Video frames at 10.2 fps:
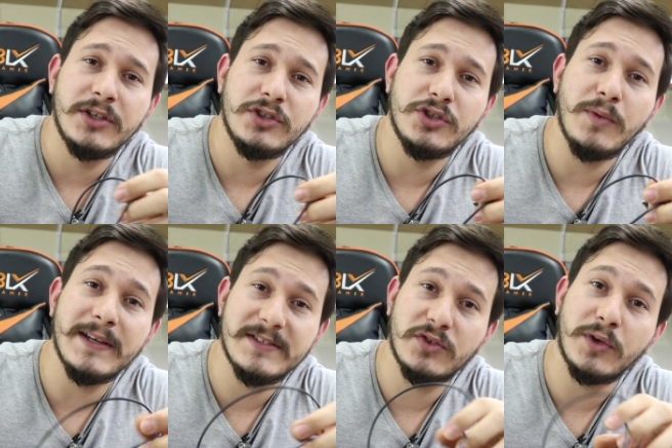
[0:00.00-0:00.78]
de um
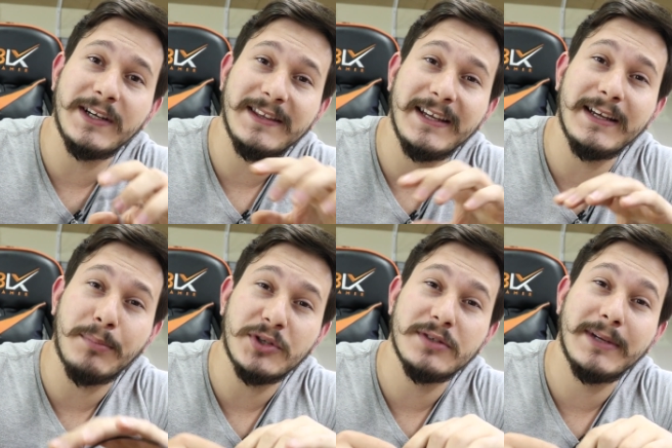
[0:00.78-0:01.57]
resistor que tem
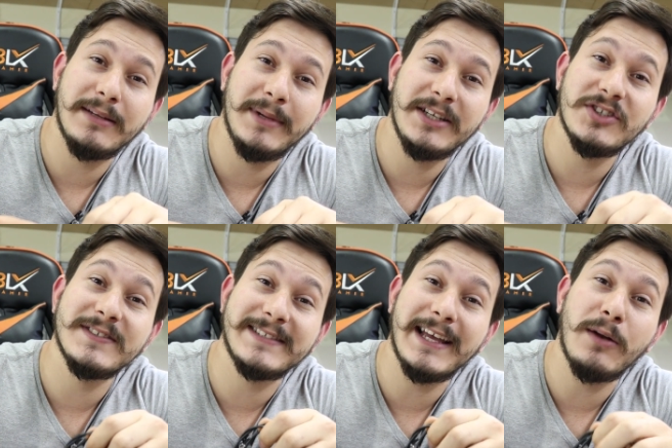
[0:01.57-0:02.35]
aproximadamente
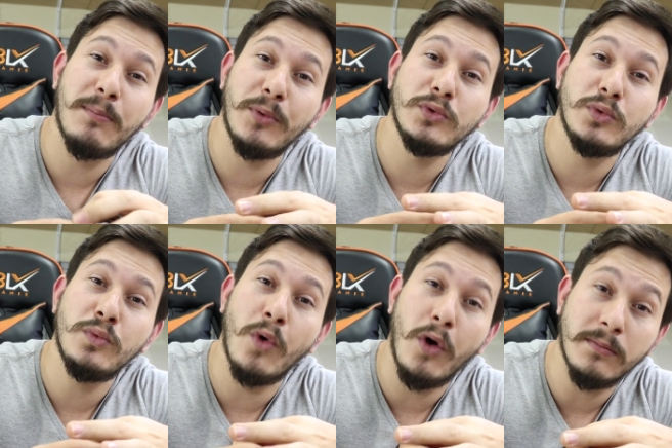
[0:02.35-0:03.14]

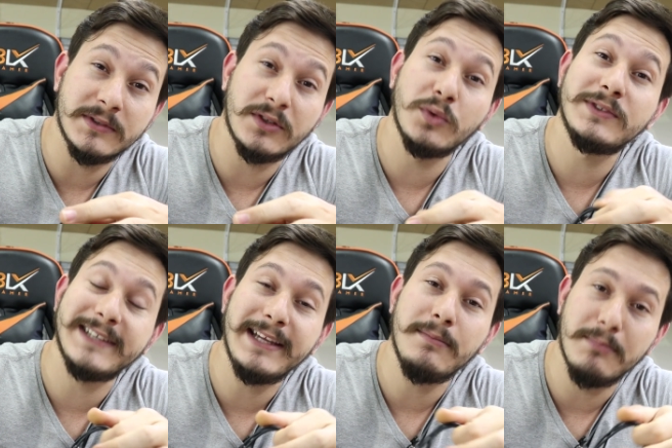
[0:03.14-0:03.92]
0.1 ohms ou
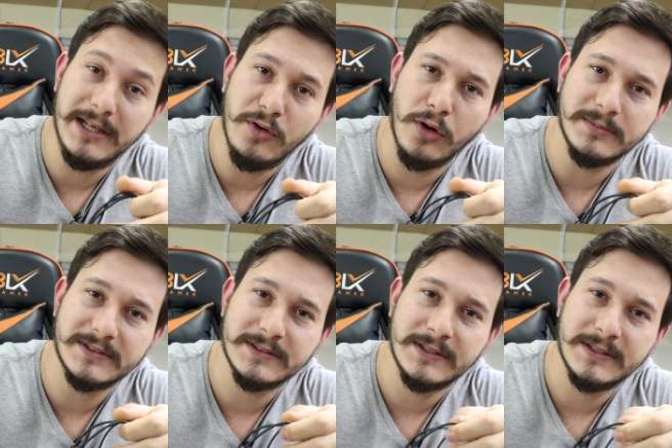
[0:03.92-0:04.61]
100 miliohms.